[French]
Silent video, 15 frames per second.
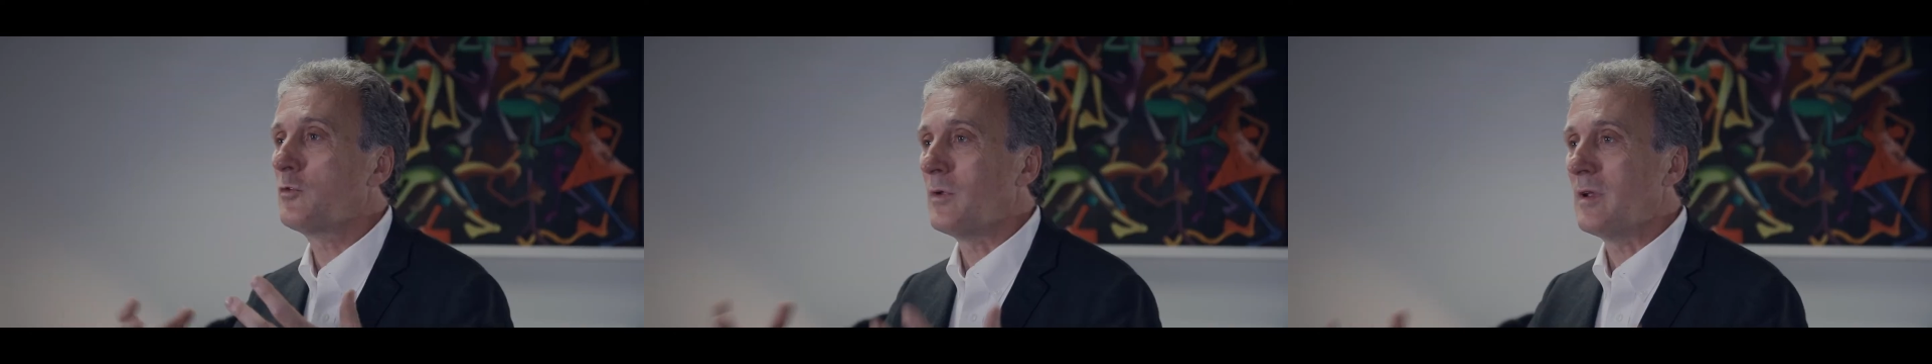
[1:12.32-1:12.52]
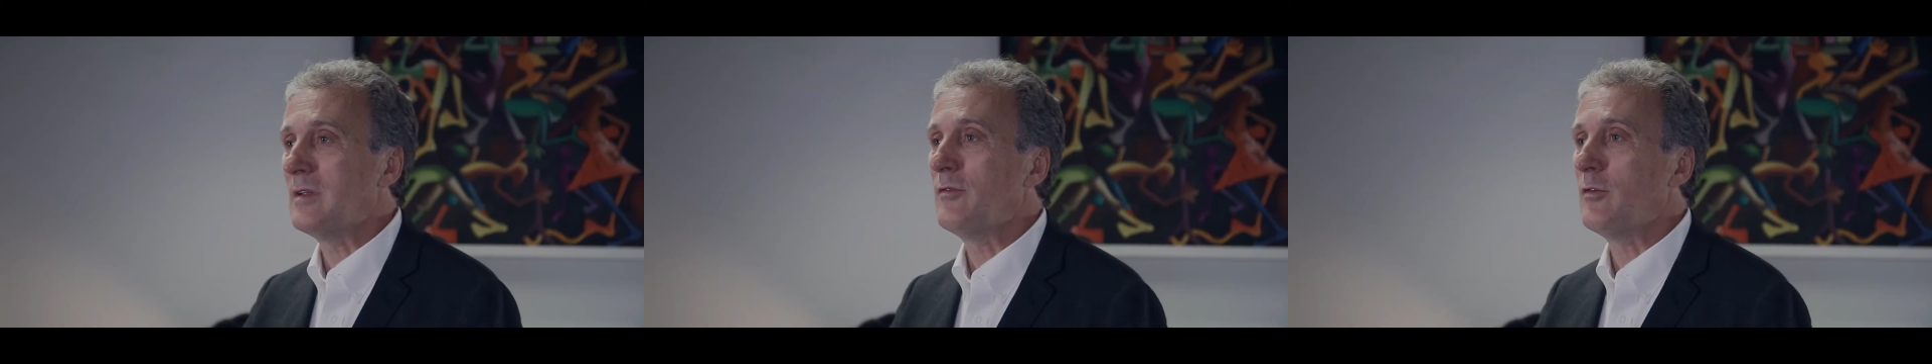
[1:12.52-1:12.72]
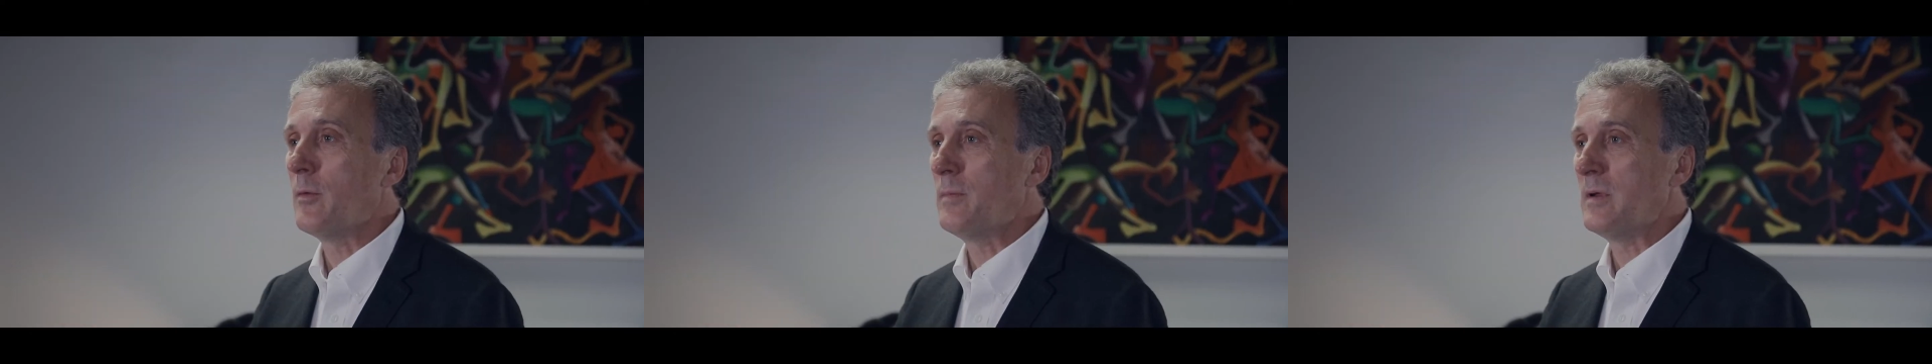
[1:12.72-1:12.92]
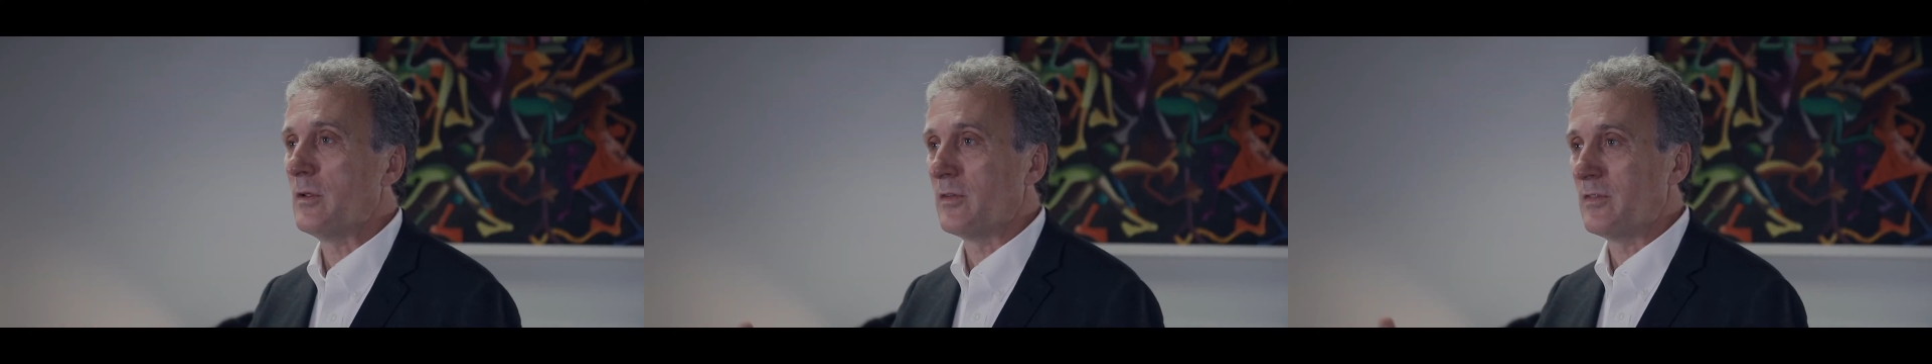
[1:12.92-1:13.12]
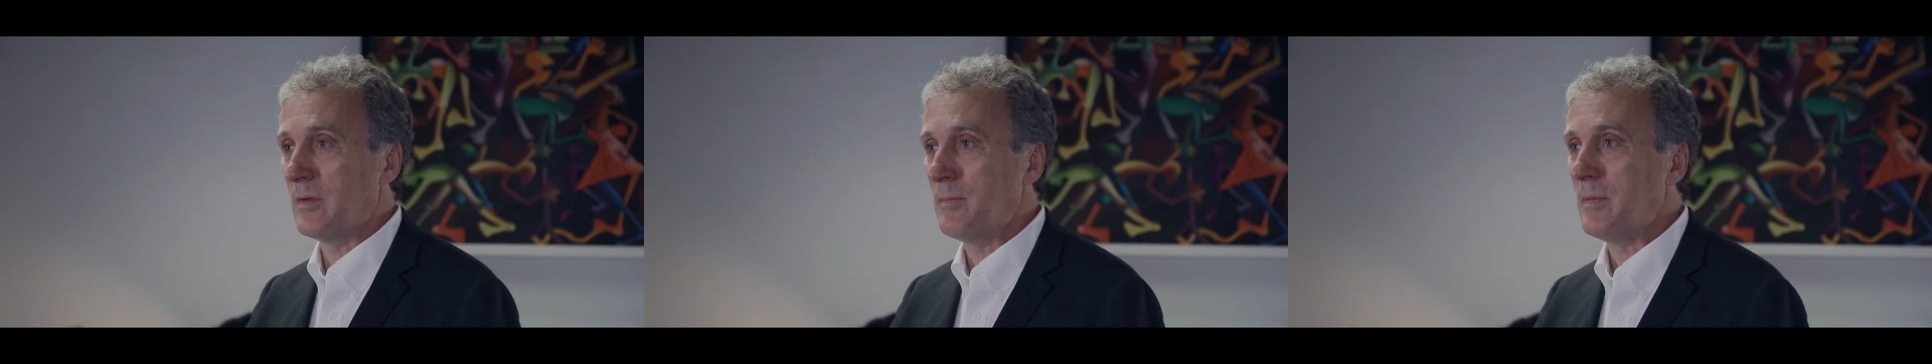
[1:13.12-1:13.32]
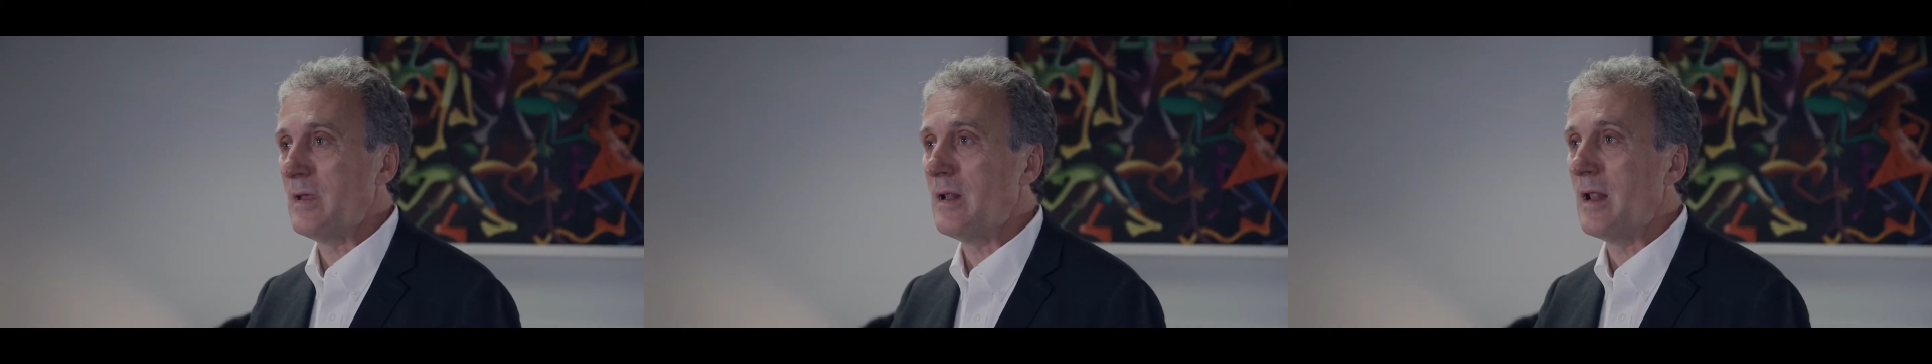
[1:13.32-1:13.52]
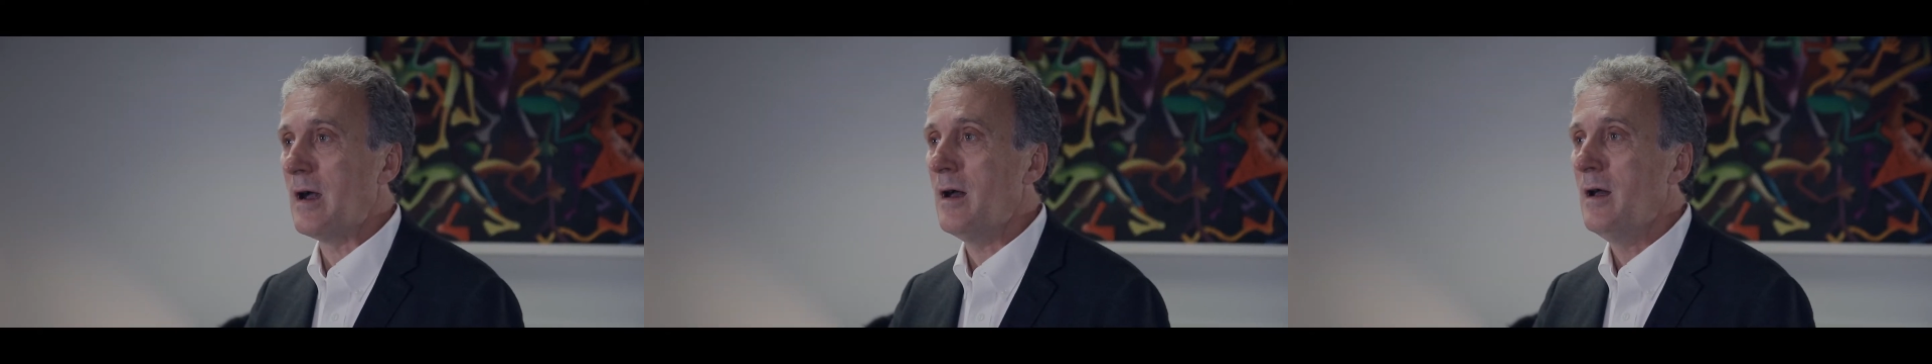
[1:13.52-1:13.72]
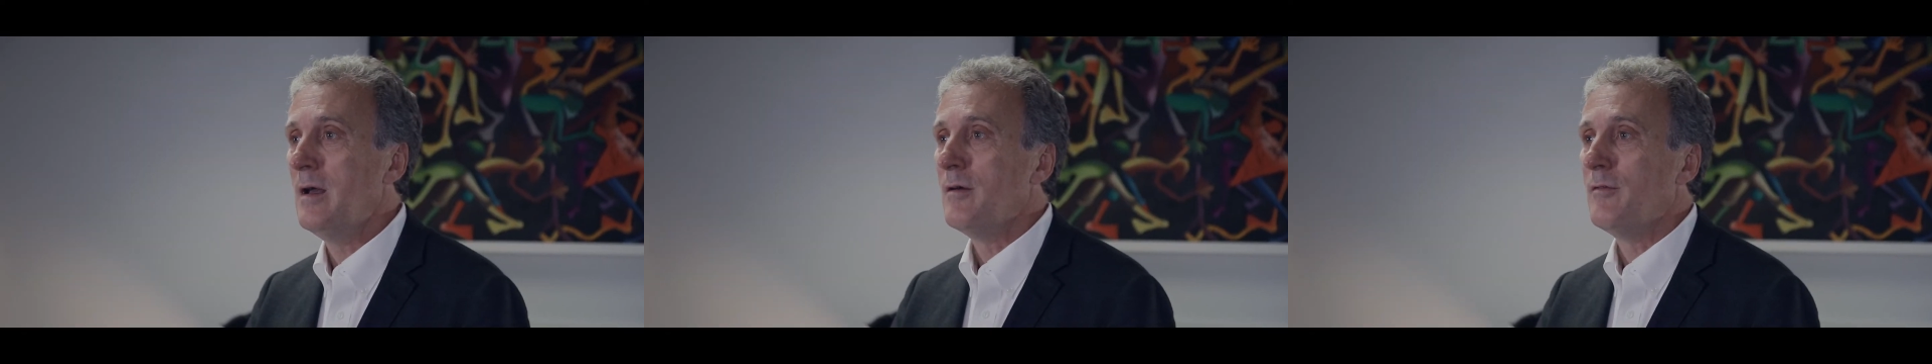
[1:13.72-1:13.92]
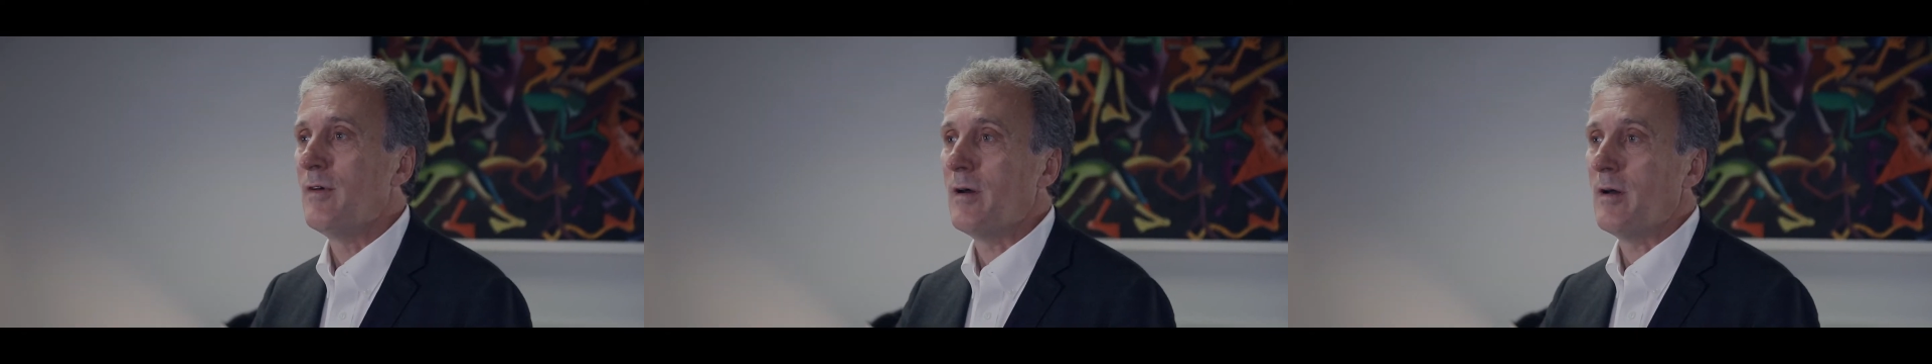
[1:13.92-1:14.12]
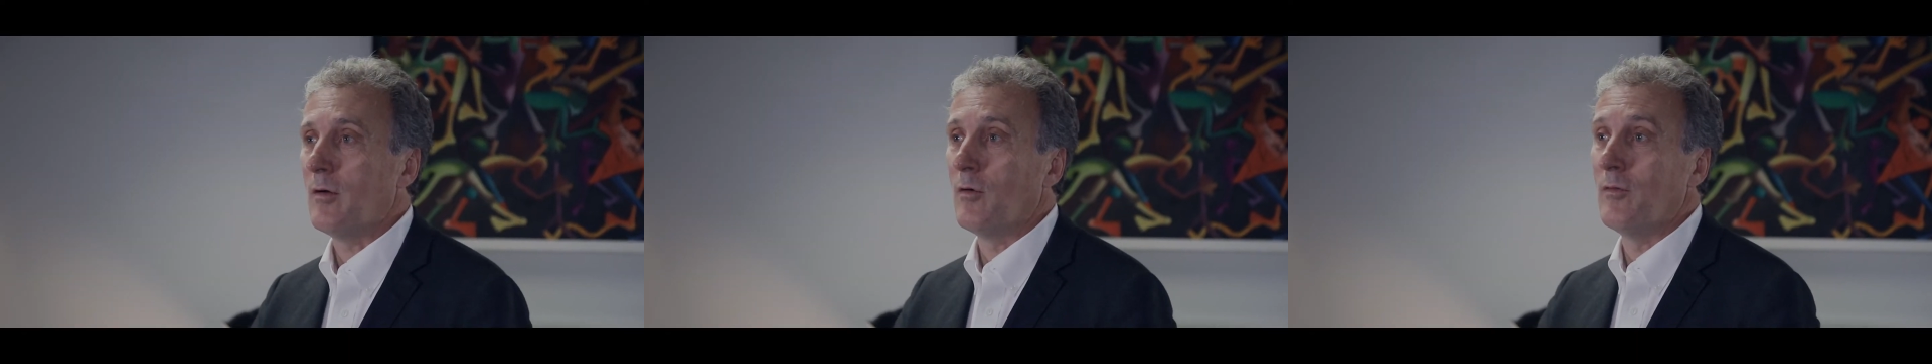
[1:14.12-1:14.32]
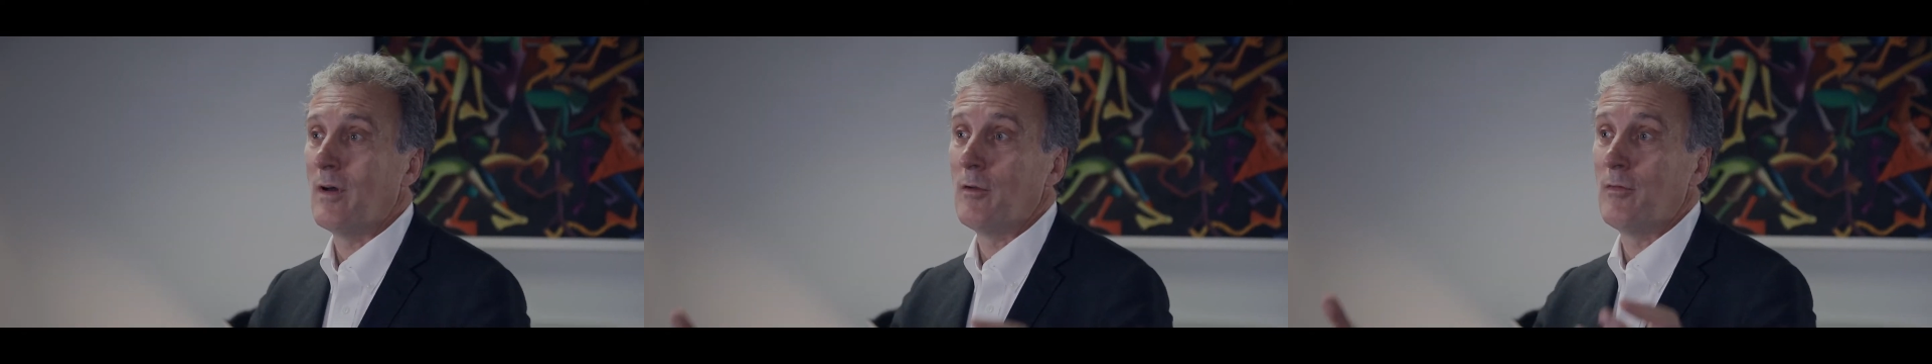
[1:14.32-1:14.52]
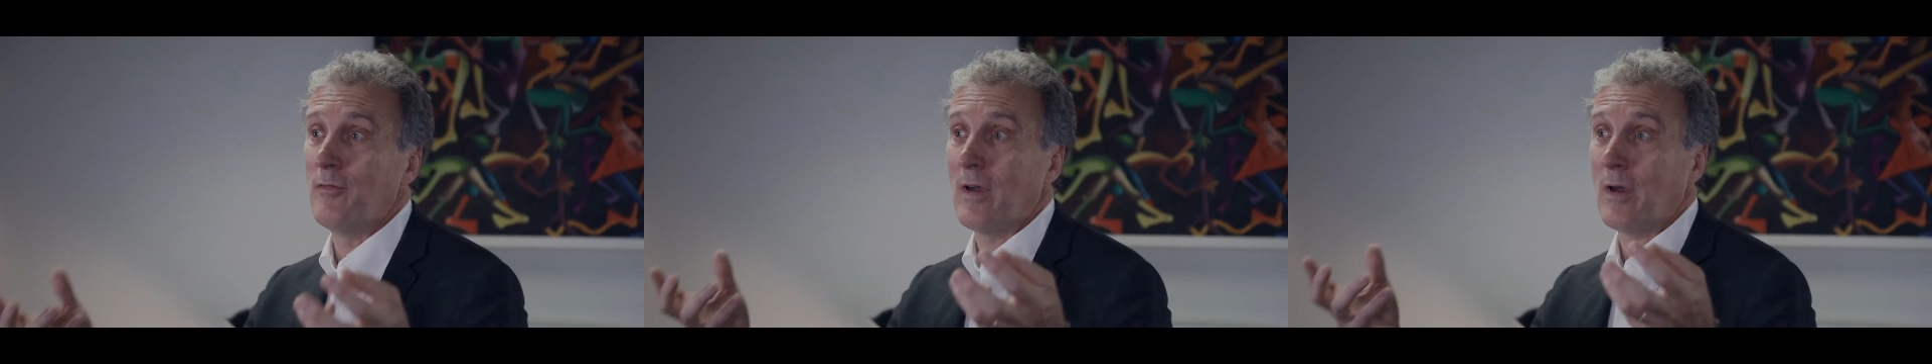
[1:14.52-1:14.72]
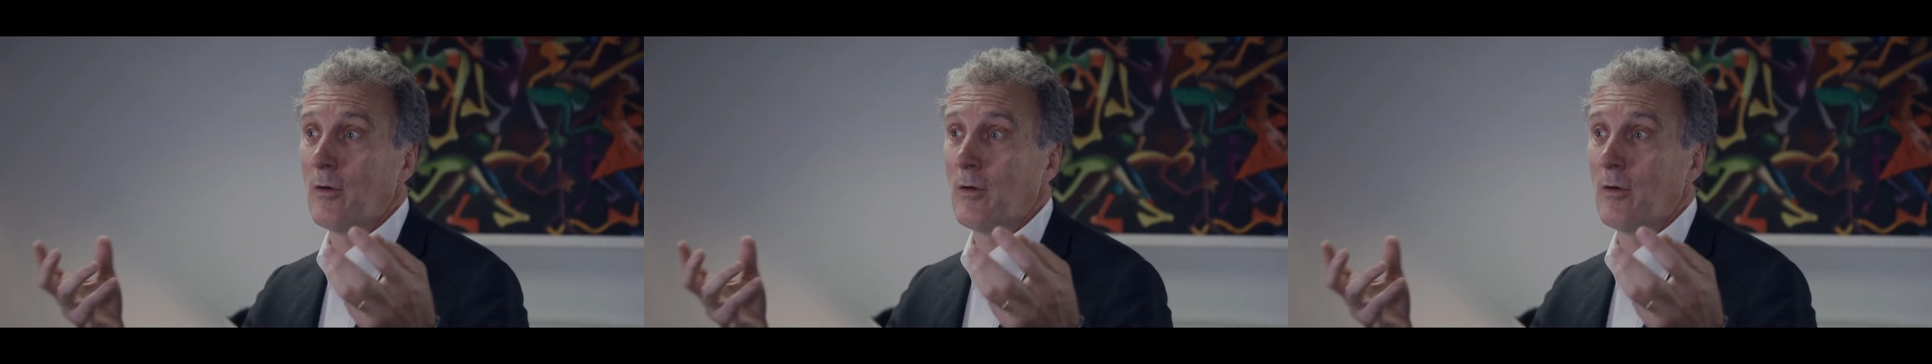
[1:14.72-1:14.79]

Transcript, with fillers: qu'on a développé dans ces pays-là, on va le faire